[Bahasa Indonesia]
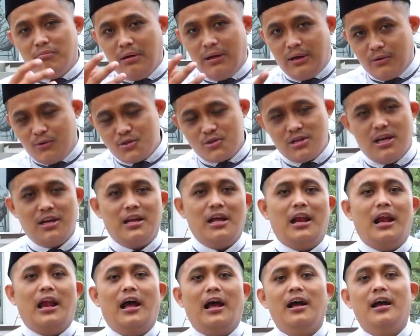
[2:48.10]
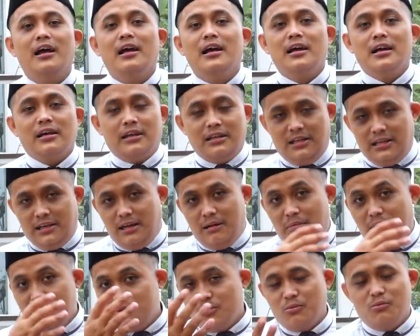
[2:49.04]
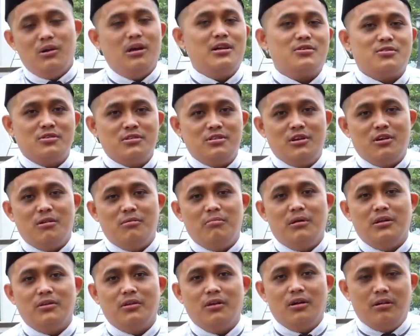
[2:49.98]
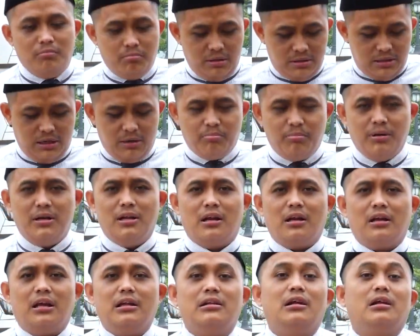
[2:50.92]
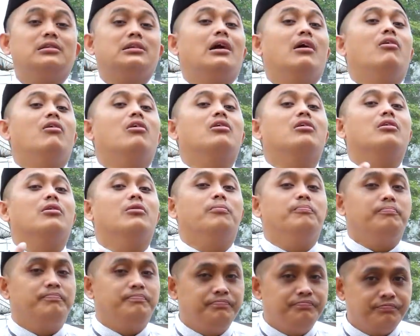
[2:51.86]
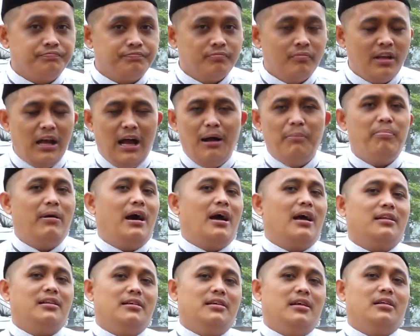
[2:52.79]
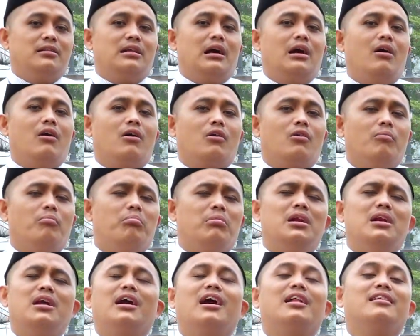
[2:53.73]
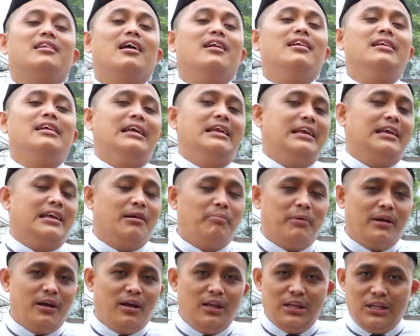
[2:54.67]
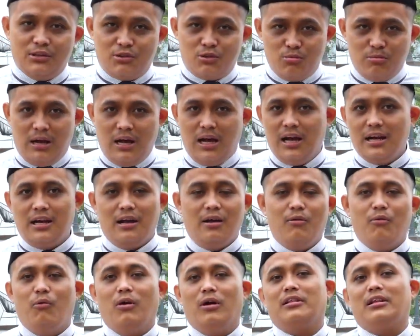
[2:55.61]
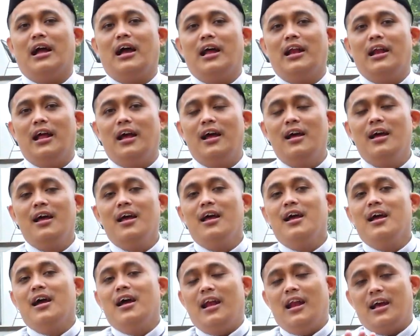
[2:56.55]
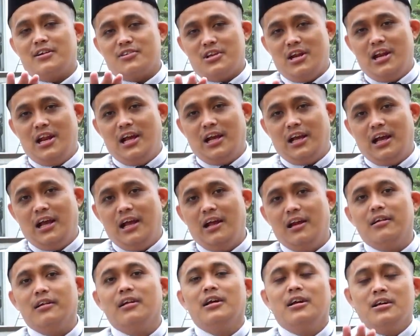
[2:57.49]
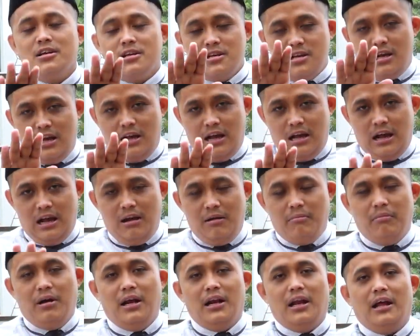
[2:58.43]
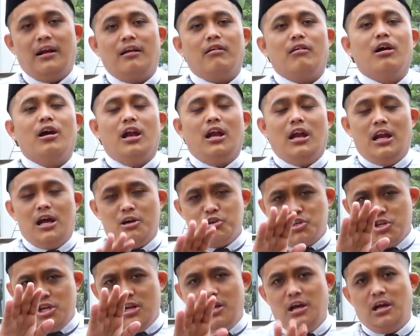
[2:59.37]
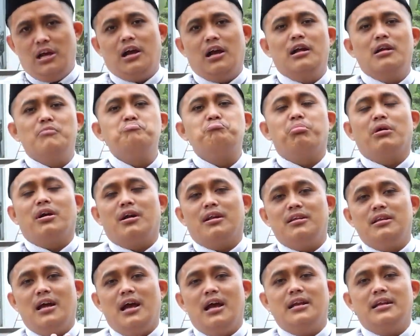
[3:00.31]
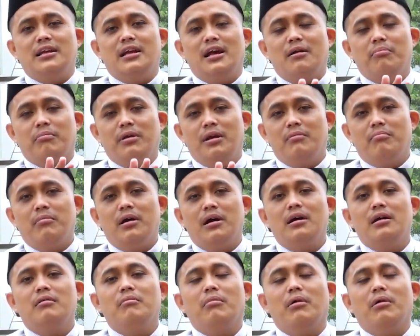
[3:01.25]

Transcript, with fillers: bagus adalah ketika masuk bulan suci Ramadan benar-benar kita tak korup. apa artinya takorup? Mendekatkan diri kepada Allah Subhanahu wa taala. Laksanakan amalan, laksanakan pekerjaan yang memang